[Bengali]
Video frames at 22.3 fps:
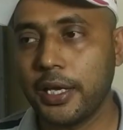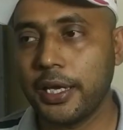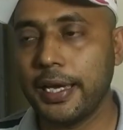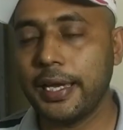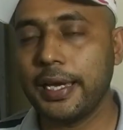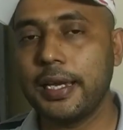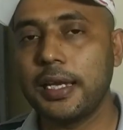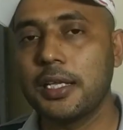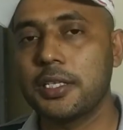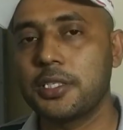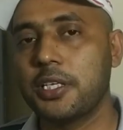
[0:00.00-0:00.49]

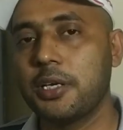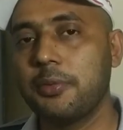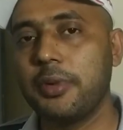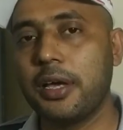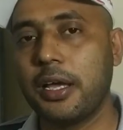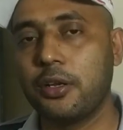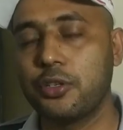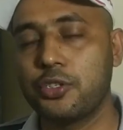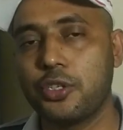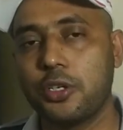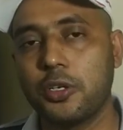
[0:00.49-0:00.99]
এই ক্লাসে আমি
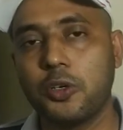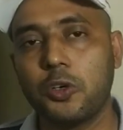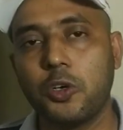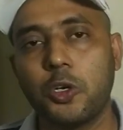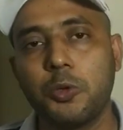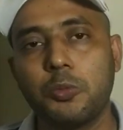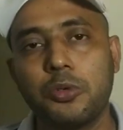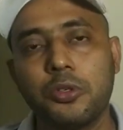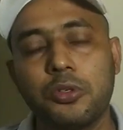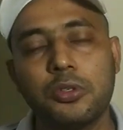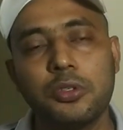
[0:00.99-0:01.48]
আলোচনা
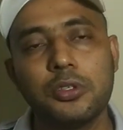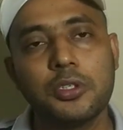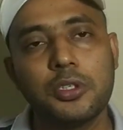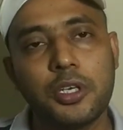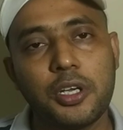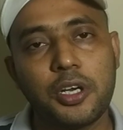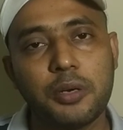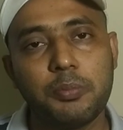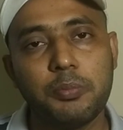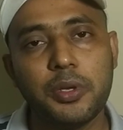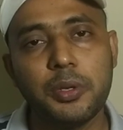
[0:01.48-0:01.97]
করব
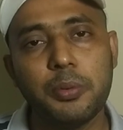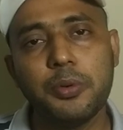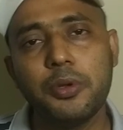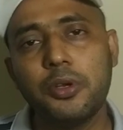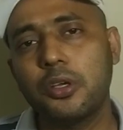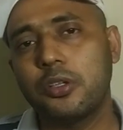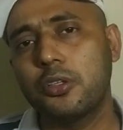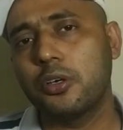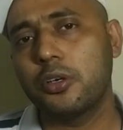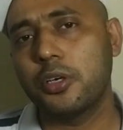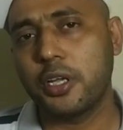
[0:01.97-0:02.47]

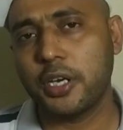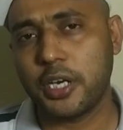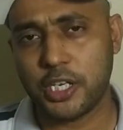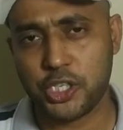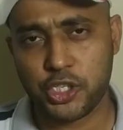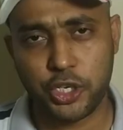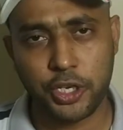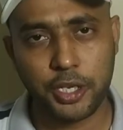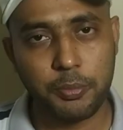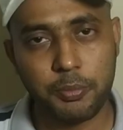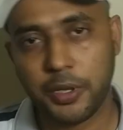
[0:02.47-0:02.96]
বিভিন্ন ধরনের
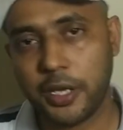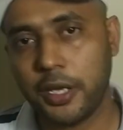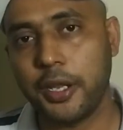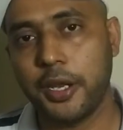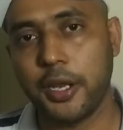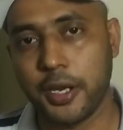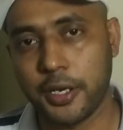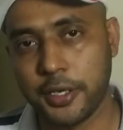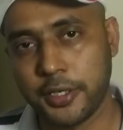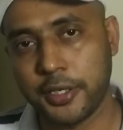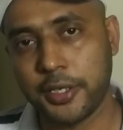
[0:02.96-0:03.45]
রাসায়নিক
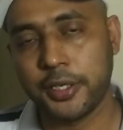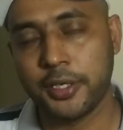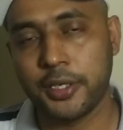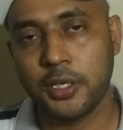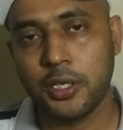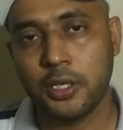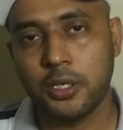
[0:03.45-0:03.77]
বিক্রিয়া নিয়ে